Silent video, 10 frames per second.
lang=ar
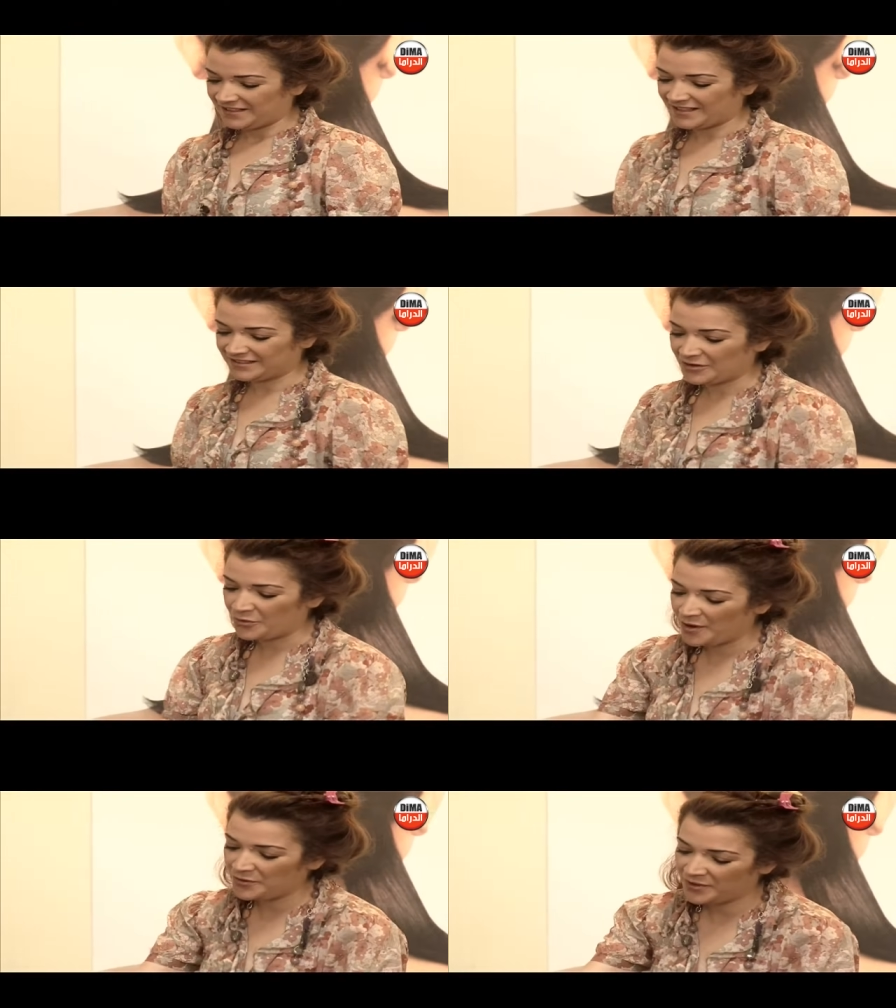
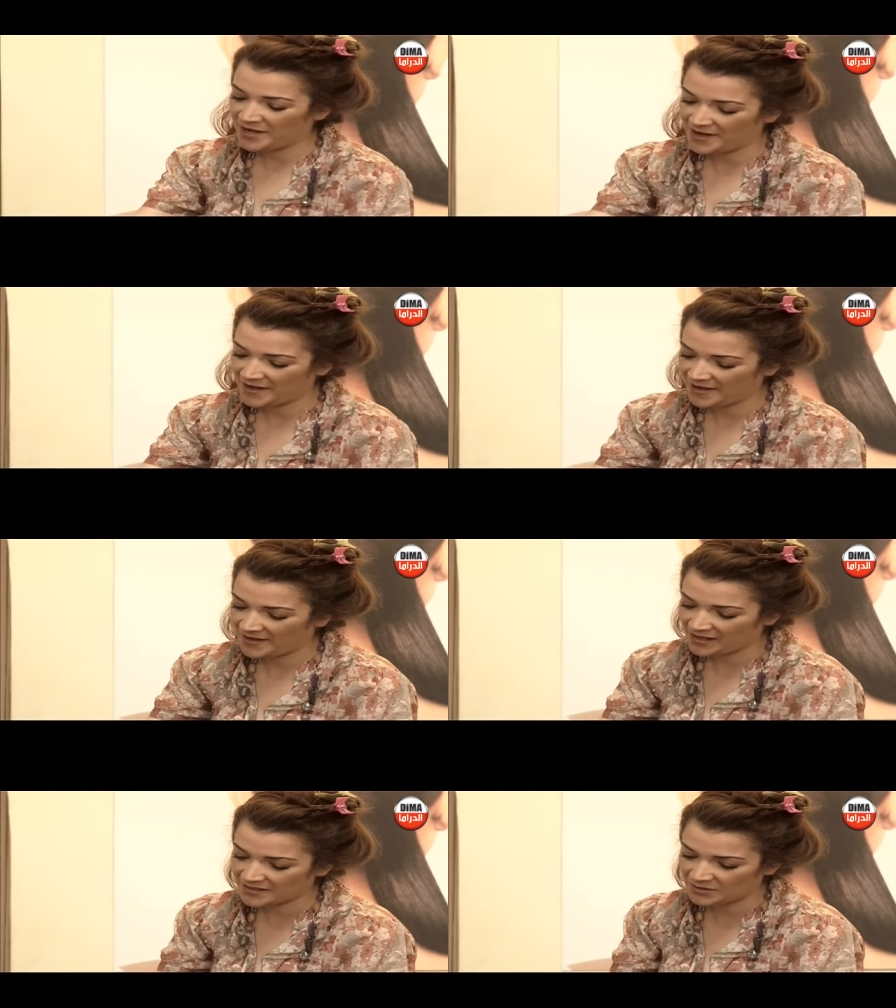خاطرك هو الاولاني
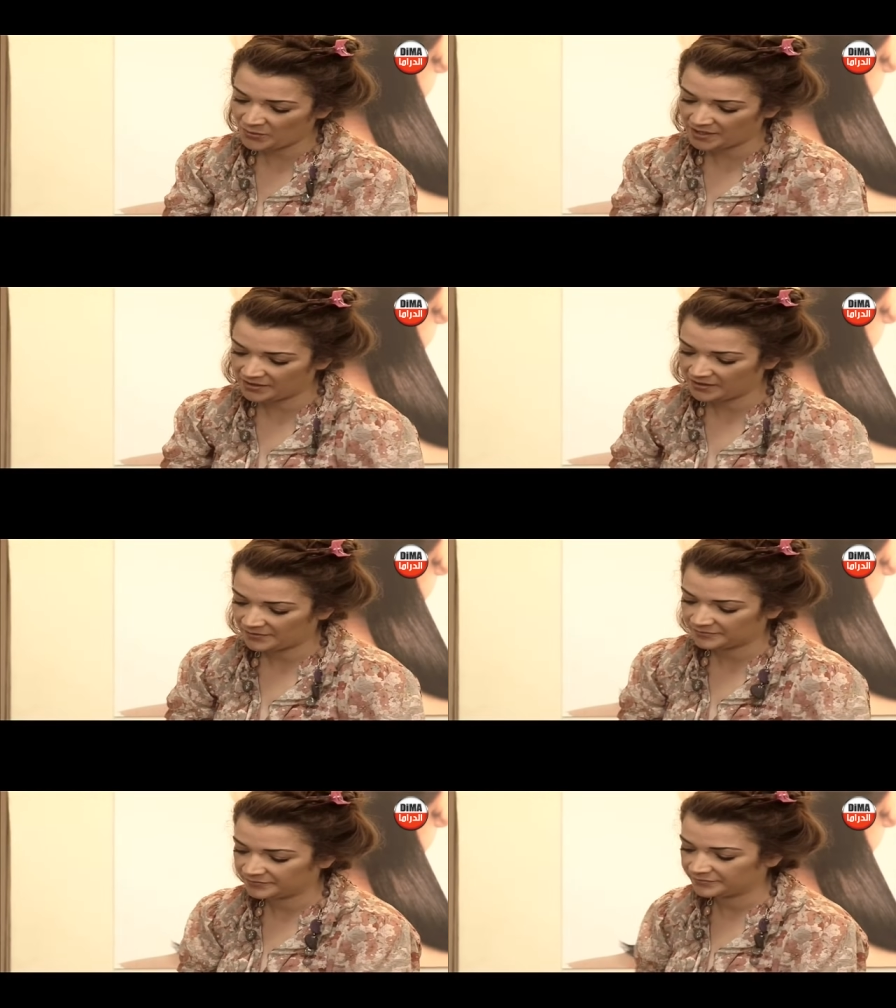على راسها
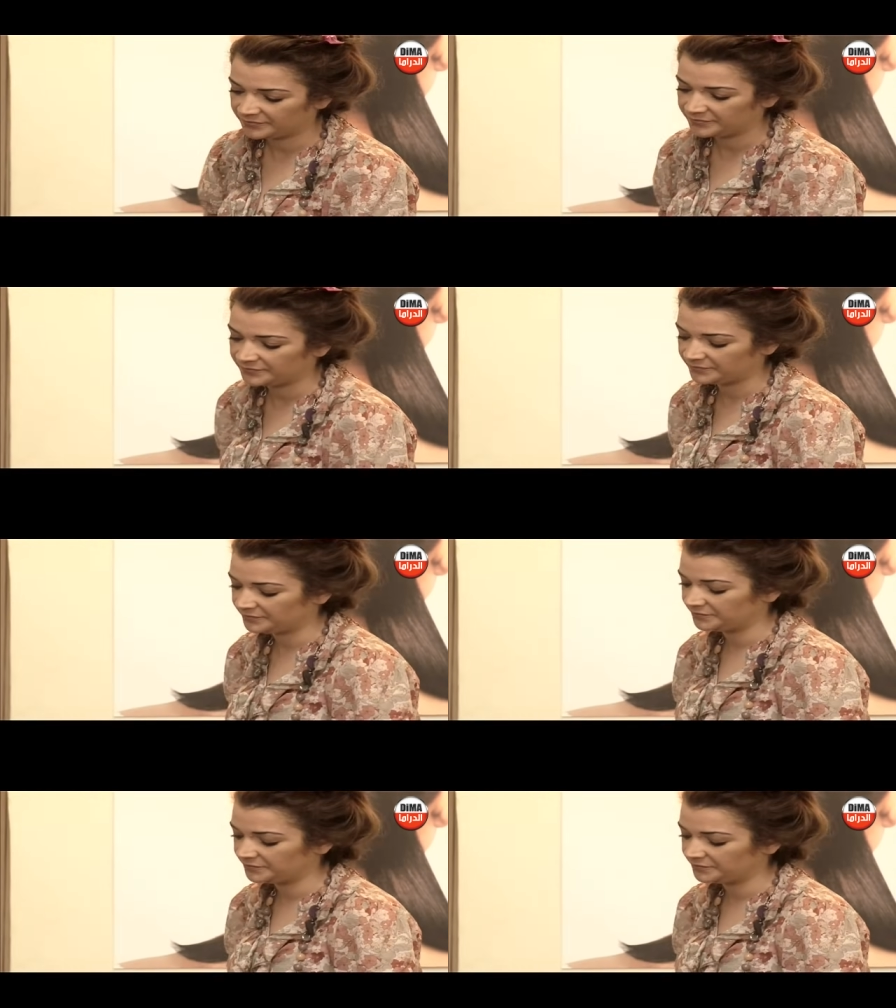وعينيا ايوا